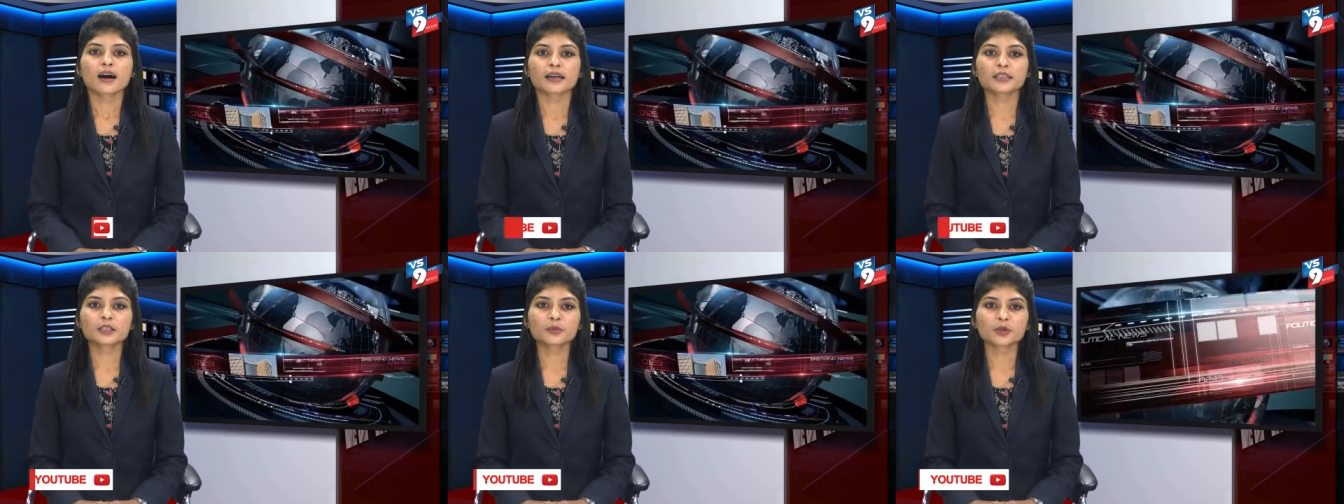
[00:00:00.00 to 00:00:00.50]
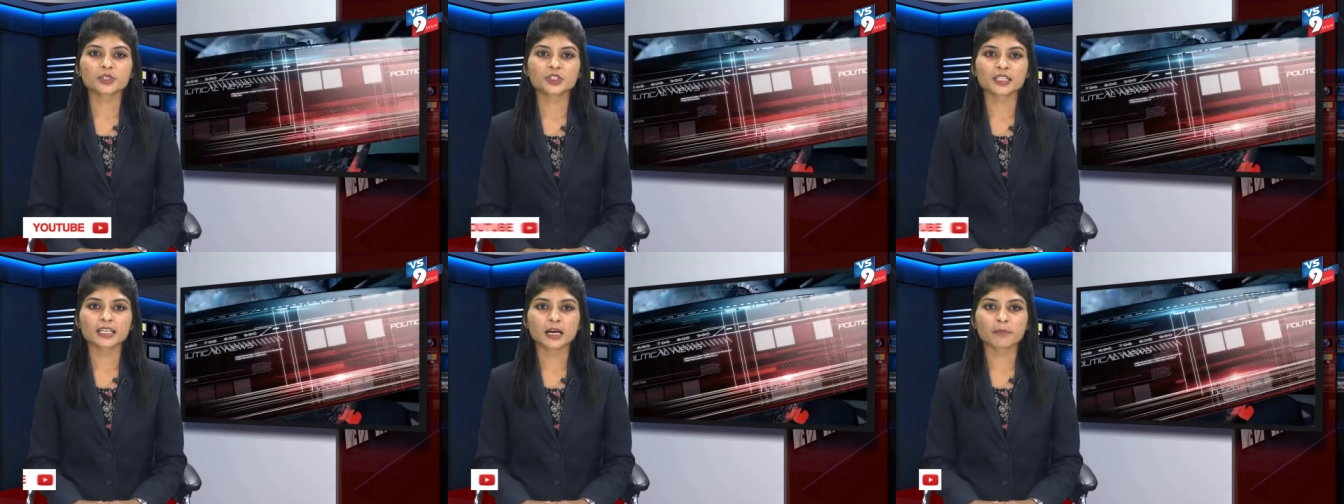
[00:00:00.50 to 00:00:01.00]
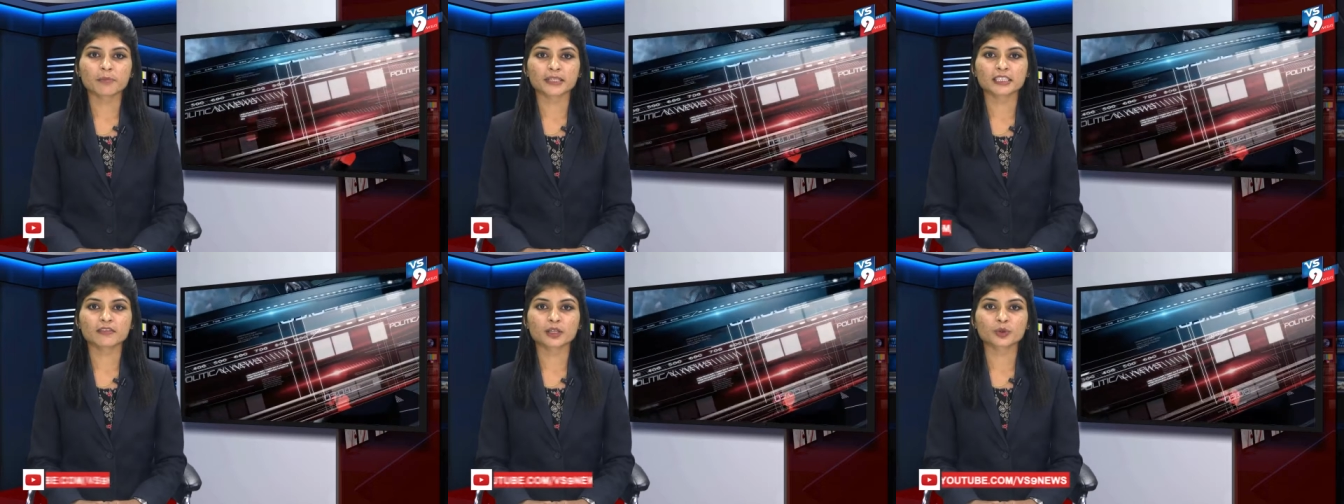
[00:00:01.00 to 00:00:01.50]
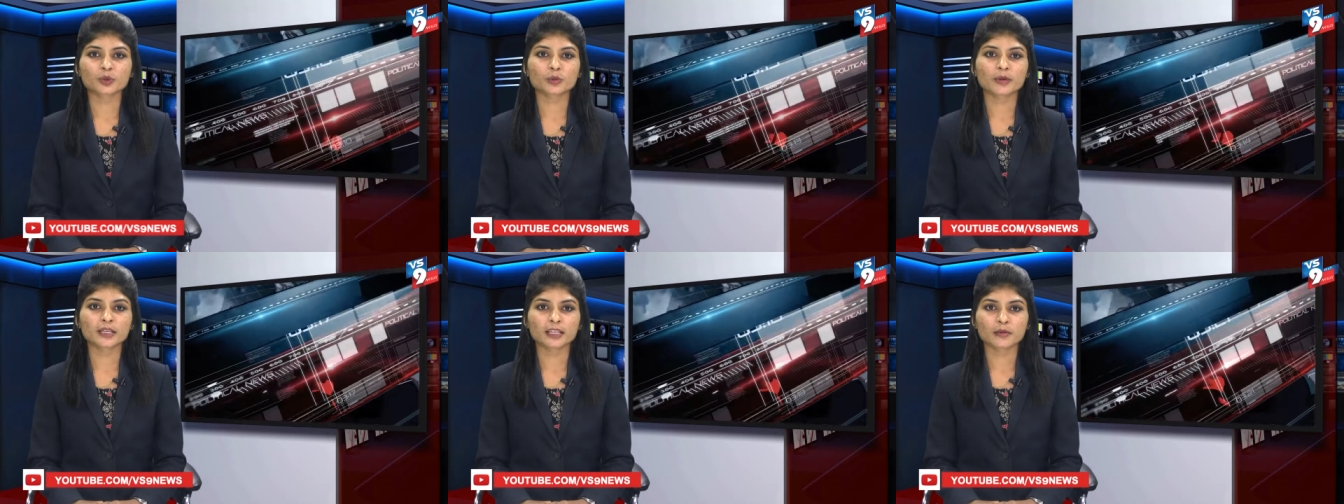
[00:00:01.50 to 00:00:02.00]
అనంతపురం జిల్లా
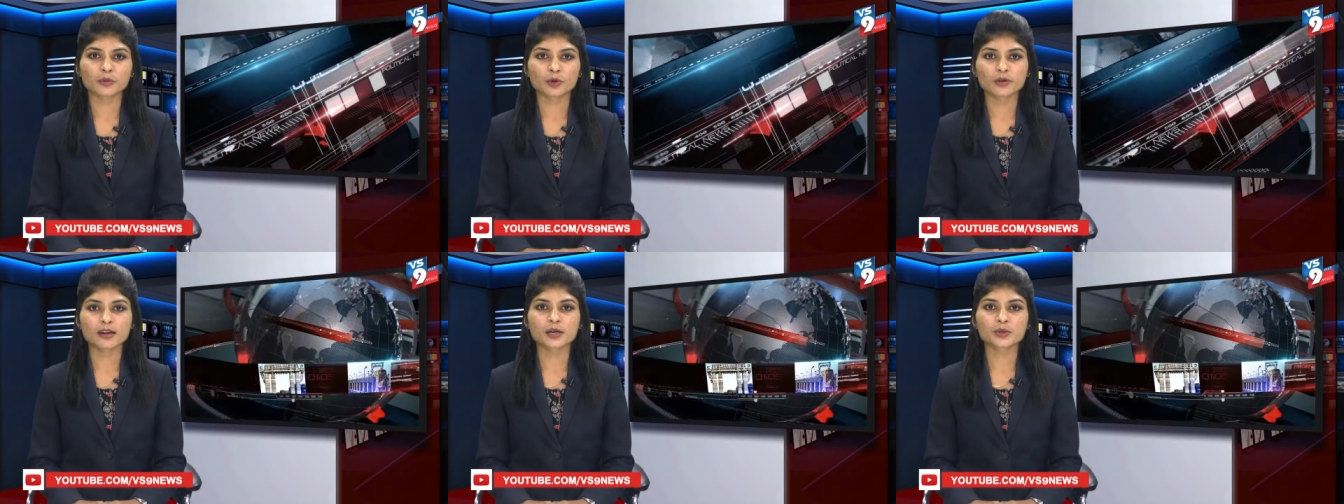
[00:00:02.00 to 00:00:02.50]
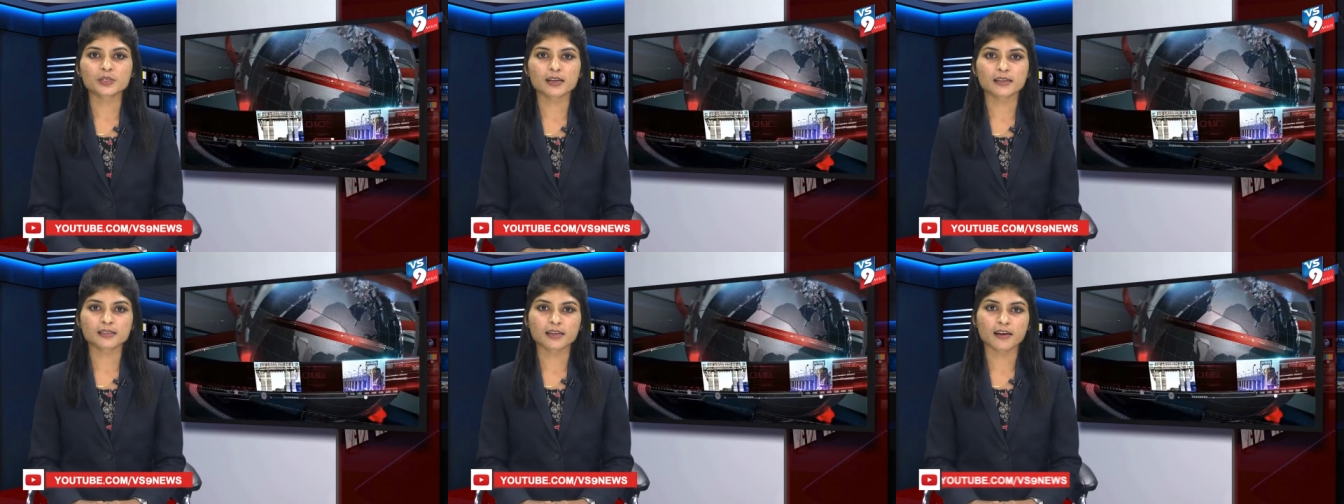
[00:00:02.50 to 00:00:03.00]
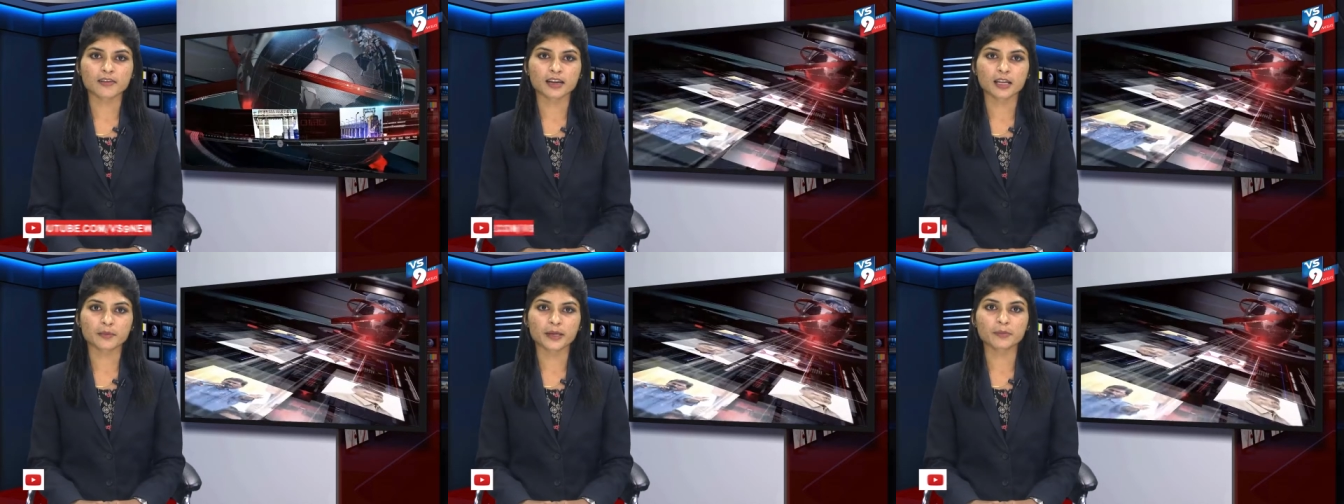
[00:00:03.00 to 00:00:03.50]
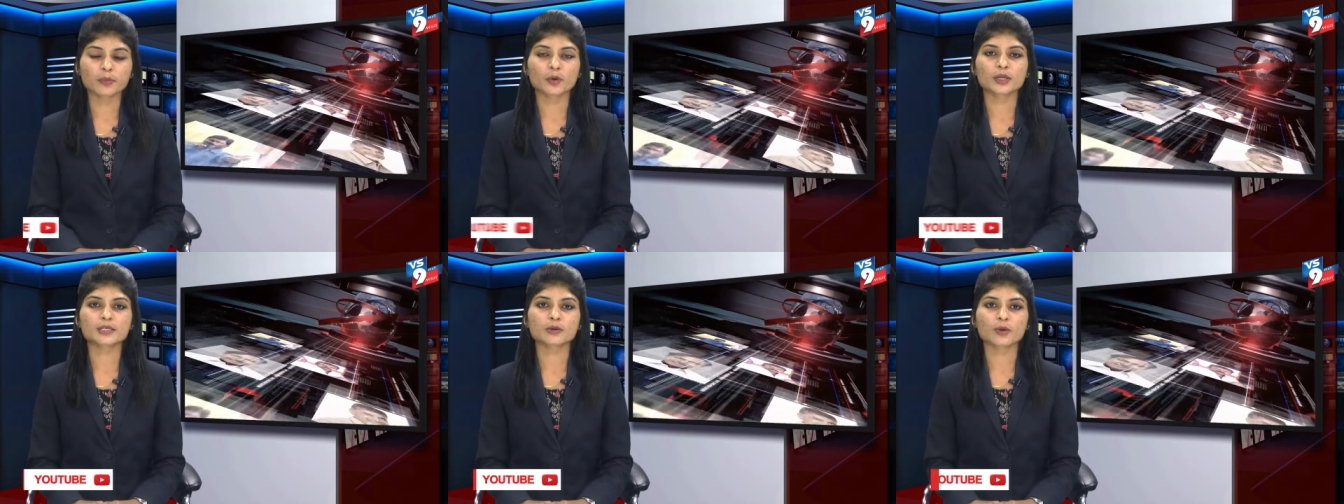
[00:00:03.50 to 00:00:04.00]
పెద్దవాడుగూరు మండలంలో నాటుసార స్థావరాలపై
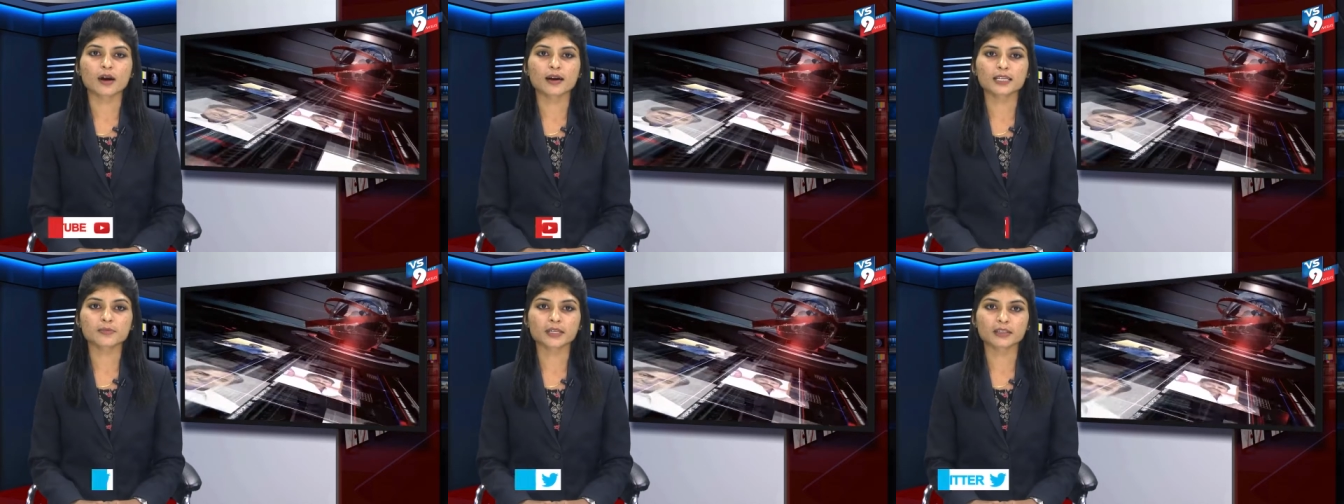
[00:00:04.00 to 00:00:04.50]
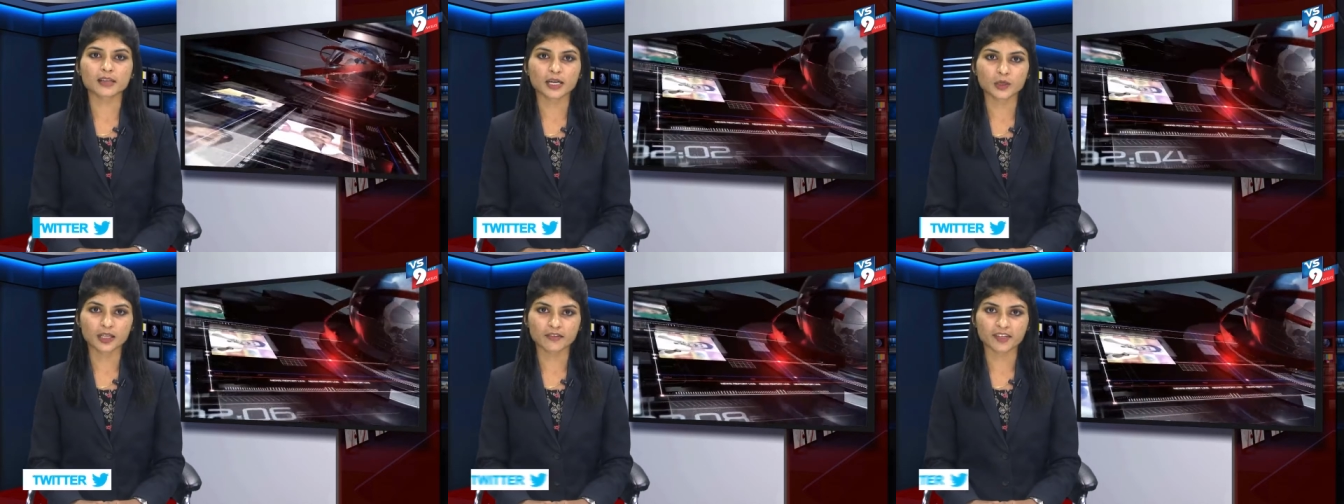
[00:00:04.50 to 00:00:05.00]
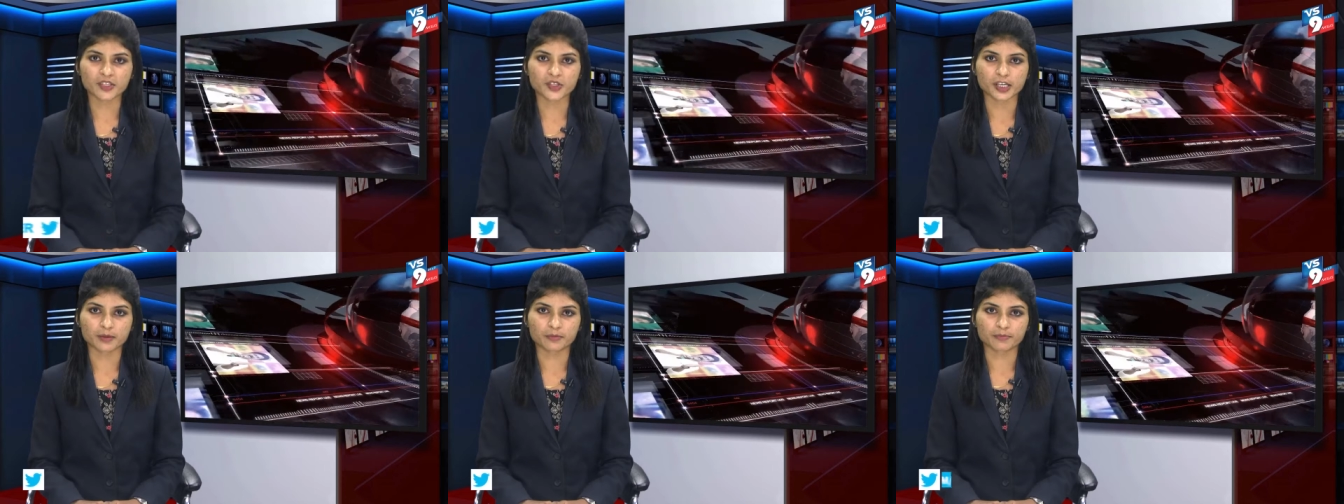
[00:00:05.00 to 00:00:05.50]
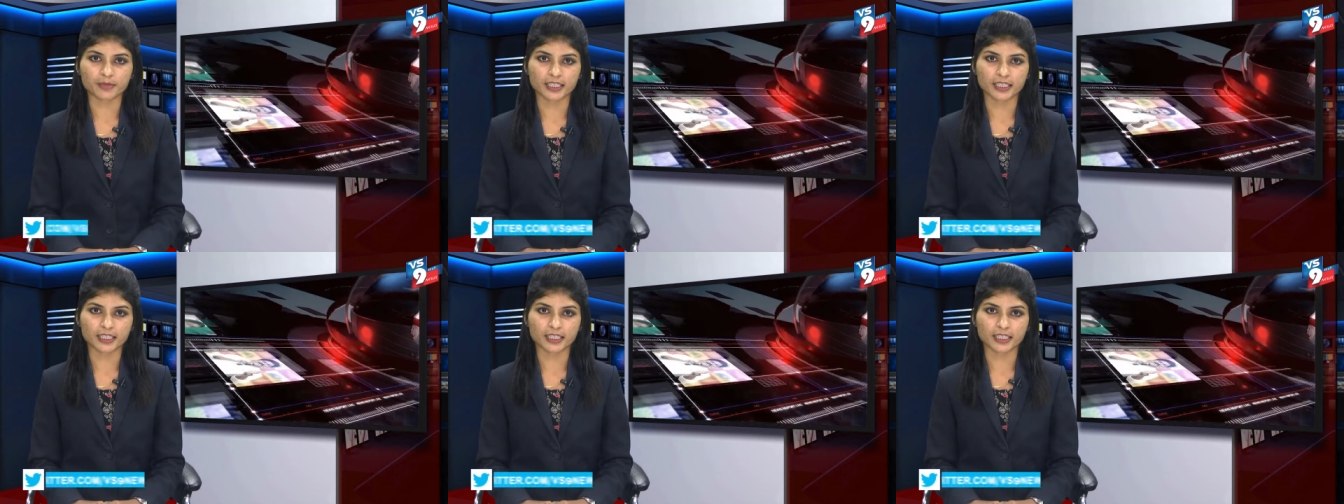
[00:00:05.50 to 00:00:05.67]
పోలీసులు ఆకస్మిక దాడులు నిర్వహించారు